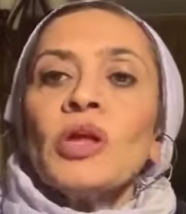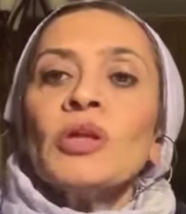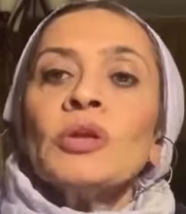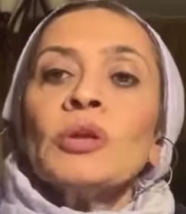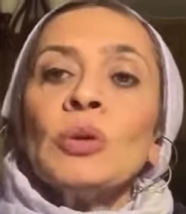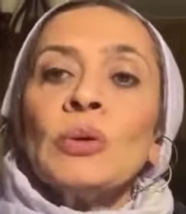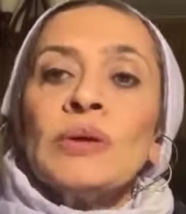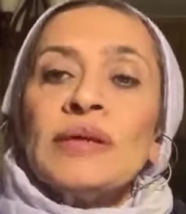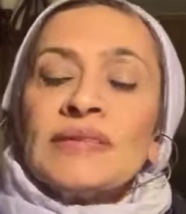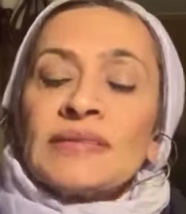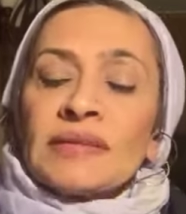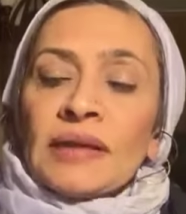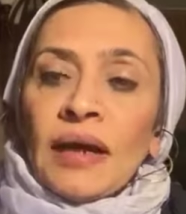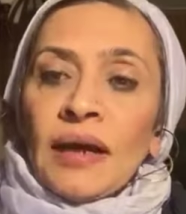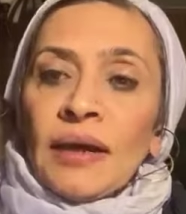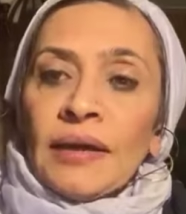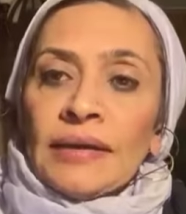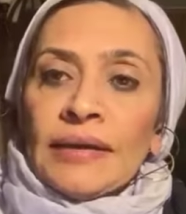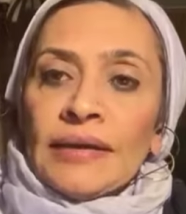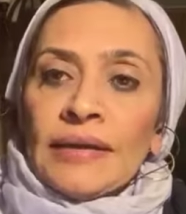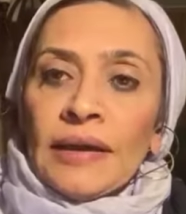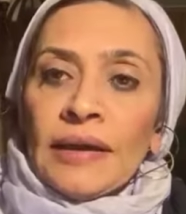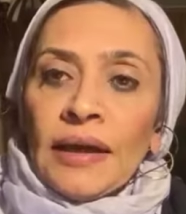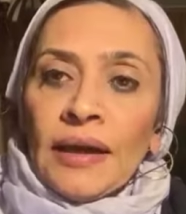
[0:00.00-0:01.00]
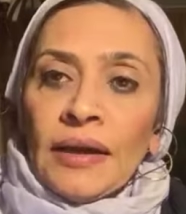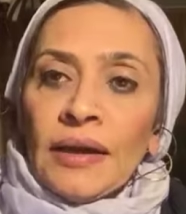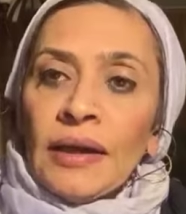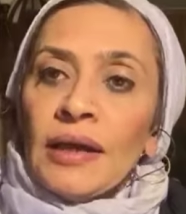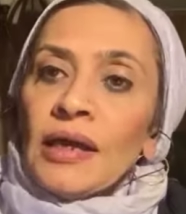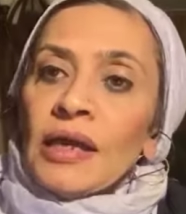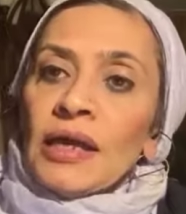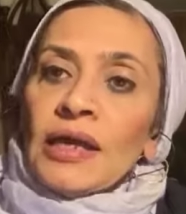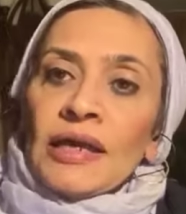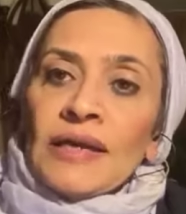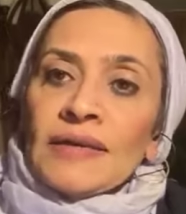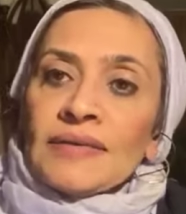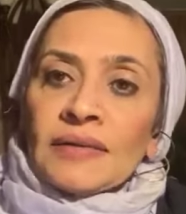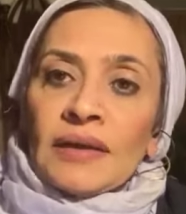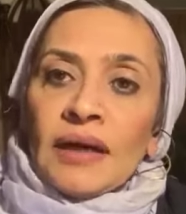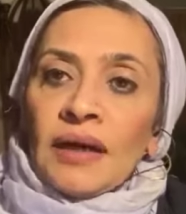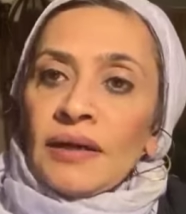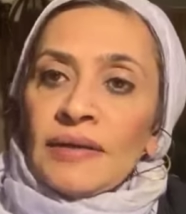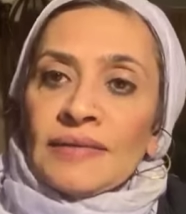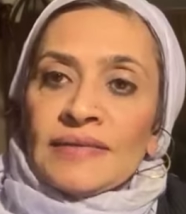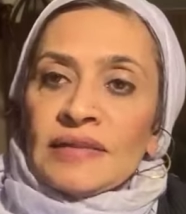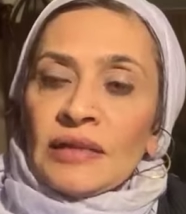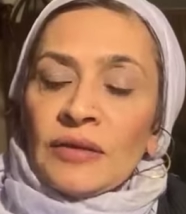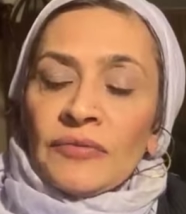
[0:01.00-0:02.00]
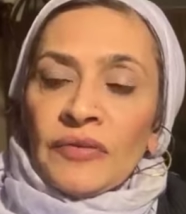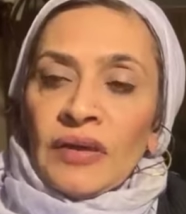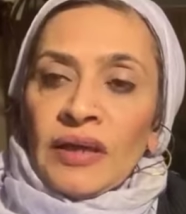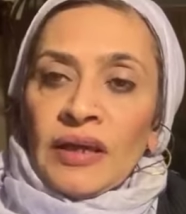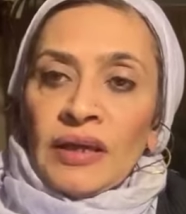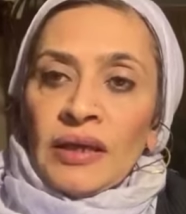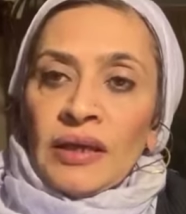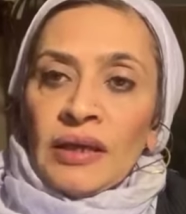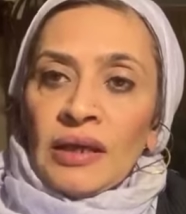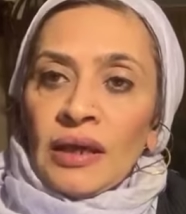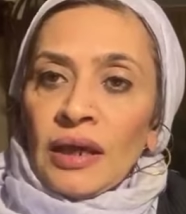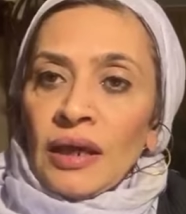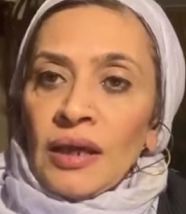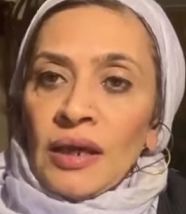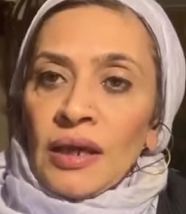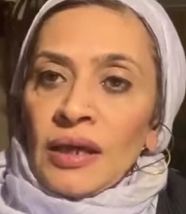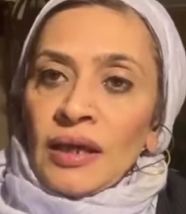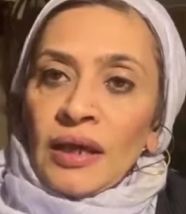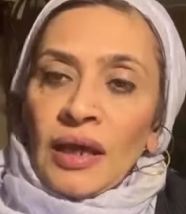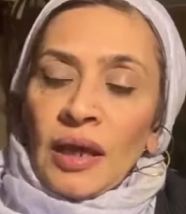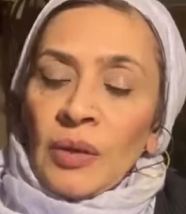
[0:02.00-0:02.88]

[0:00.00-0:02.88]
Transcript: तो इसका हल क्या है इसका हल सिर्फ एक ही है कि